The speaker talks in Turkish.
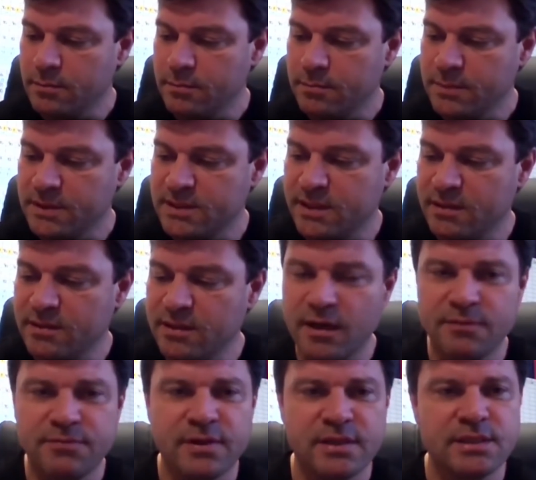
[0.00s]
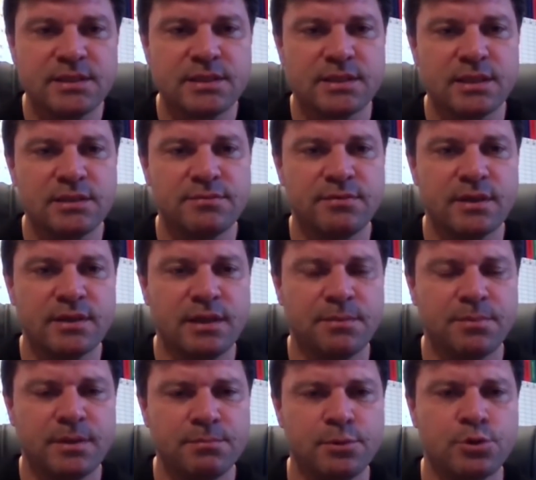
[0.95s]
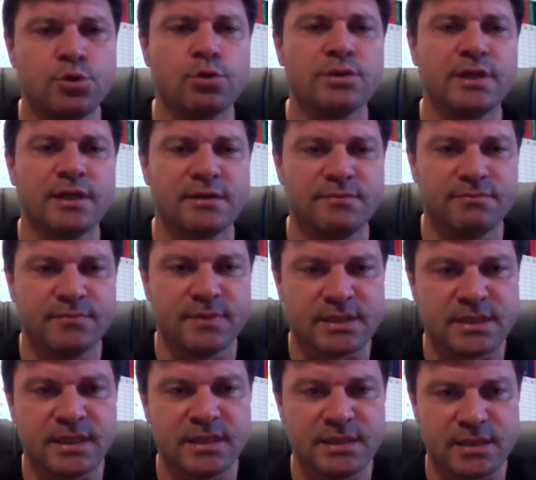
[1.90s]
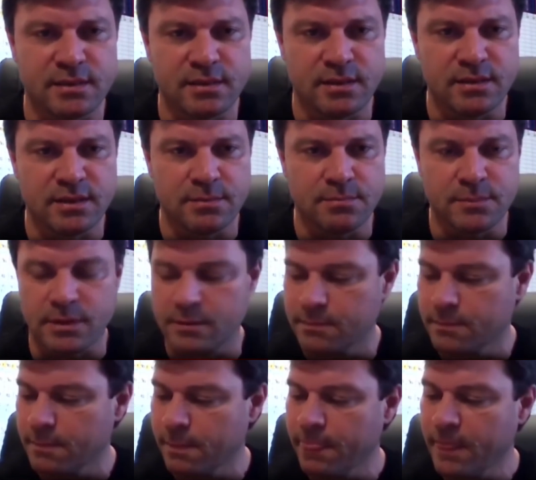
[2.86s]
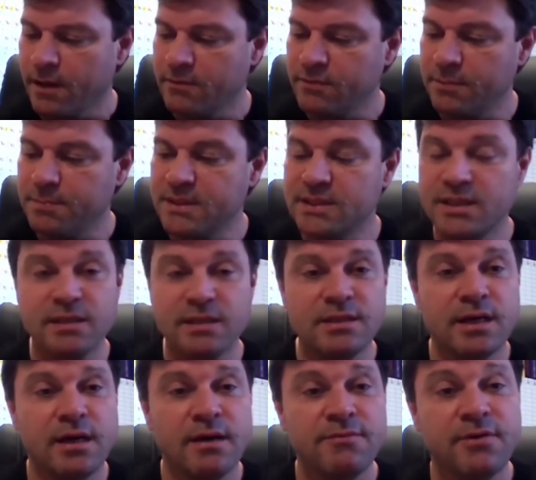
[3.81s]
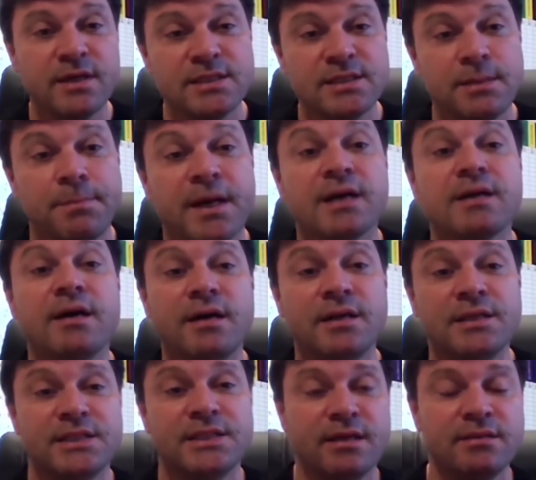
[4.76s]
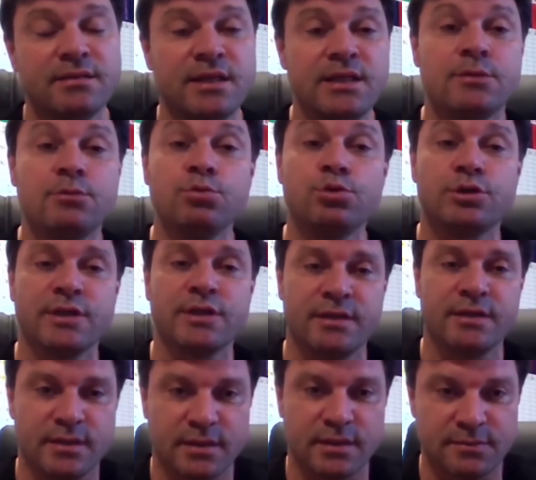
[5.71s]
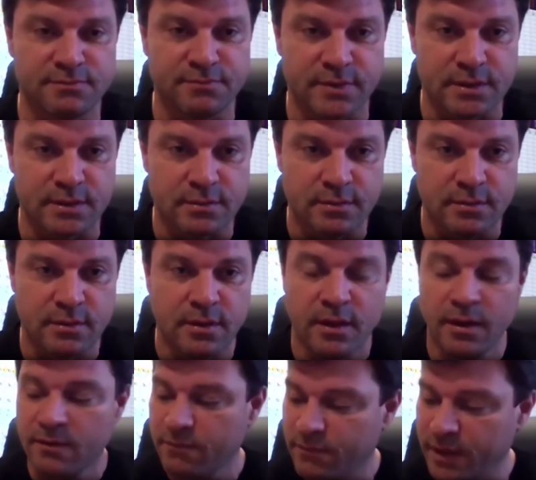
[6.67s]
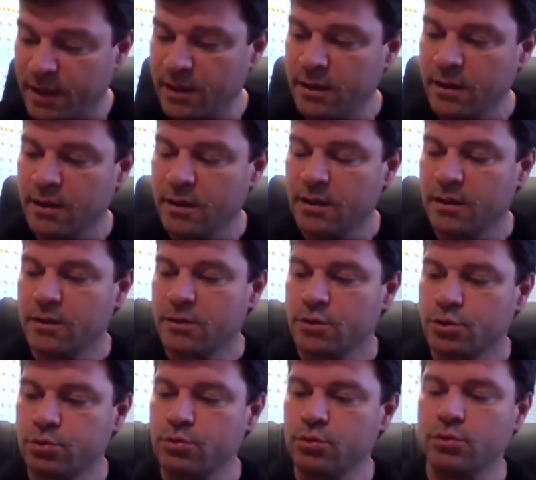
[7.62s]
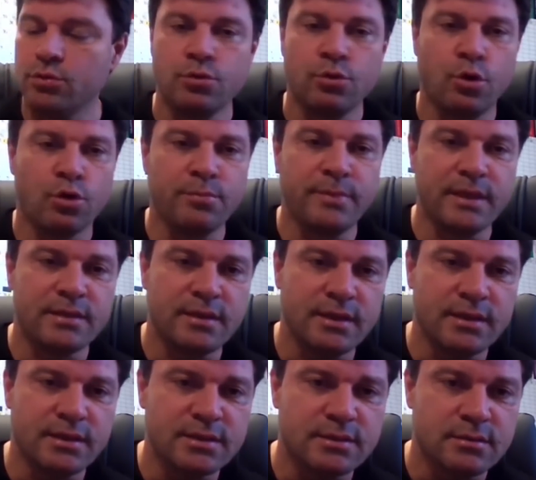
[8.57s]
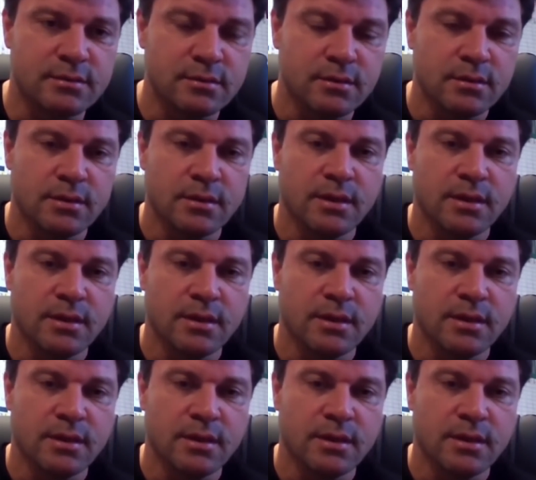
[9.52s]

bizden daha fazla transfer yapan birçok takım var sayısal anlamda. Ve bizden daha fazla para harcayan da 2-3 tane takım var. Ve şunu görmekteyiz.